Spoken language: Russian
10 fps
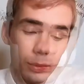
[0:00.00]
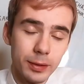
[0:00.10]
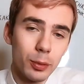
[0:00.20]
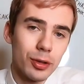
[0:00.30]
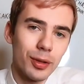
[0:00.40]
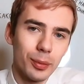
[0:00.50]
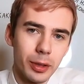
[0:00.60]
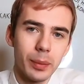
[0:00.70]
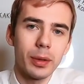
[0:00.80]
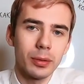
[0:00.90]
Возможно, у
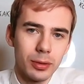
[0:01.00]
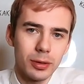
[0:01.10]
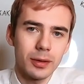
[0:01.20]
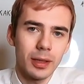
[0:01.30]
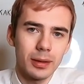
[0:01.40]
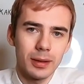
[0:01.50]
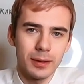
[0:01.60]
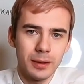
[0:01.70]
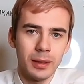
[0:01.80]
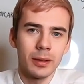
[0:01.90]
меня получится это
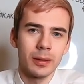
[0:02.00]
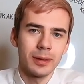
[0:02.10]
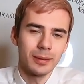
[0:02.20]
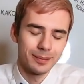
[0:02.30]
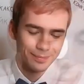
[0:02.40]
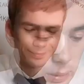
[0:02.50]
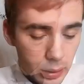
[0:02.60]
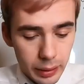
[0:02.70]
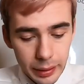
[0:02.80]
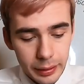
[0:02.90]
сделать.
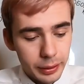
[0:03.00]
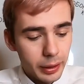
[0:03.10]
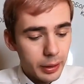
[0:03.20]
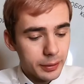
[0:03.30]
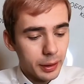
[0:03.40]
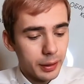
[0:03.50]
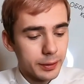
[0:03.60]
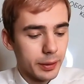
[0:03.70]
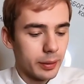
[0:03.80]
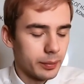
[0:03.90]
Гниль
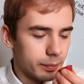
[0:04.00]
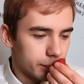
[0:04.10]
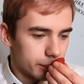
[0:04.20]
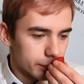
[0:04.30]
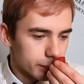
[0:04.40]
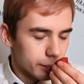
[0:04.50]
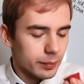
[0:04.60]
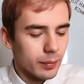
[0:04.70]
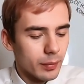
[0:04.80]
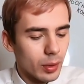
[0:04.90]
отрезал.
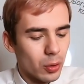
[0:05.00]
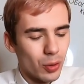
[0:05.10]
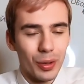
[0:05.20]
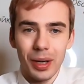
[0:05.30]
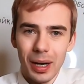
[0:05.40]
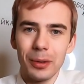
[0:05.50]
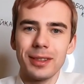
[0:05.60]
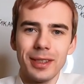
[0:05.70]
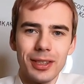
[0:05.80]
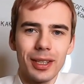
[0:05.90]
О, а
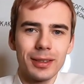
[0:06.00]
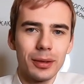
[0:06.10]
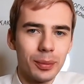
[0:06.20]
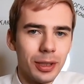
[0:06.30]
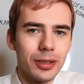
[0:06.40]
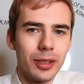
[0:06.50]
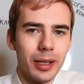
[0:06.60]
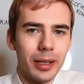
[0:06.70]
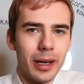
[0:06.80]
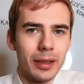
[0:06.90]
вот сейчас
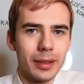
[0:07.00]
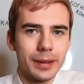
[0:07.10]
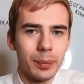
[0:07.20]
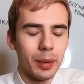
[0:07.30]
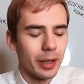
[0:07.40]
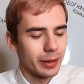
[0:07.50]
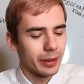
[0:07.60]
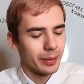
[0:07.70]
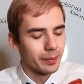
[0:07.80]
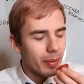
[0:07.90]
клубничкой реально
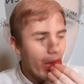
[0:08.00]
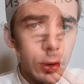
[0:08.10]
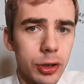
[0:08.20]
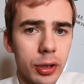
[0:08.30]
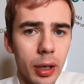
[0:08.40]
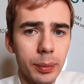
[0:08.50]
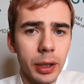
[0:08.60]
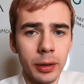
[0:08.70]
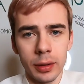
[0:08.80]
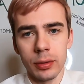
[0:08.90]
запахло. Очень
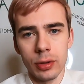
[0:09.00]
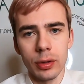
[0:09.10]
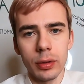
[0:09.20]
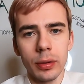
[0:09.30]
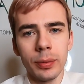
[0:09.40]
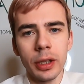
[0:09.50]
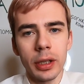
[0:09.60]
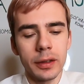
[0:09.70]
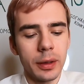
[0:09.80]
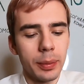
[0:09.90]
обидно то, что
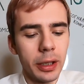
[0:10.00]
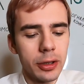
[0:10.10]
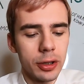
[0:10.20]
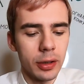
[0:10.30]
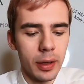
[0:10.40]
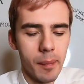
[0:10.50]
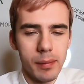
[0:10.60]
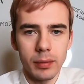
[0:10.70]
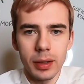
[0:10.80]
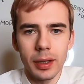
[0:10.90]
клубника тепличная,
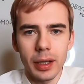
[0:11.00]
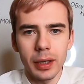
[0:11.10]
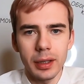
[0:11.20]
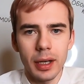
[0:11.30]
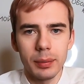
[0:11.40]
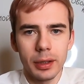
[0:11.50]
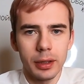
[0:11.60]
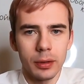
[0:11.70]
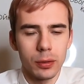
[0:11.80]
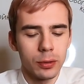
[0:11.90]
она как
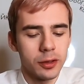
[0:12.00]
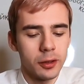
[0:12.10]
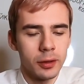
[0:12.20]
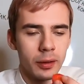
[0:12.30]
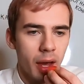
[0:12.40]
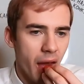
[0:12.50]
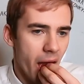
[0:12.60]
яблоки хрустит.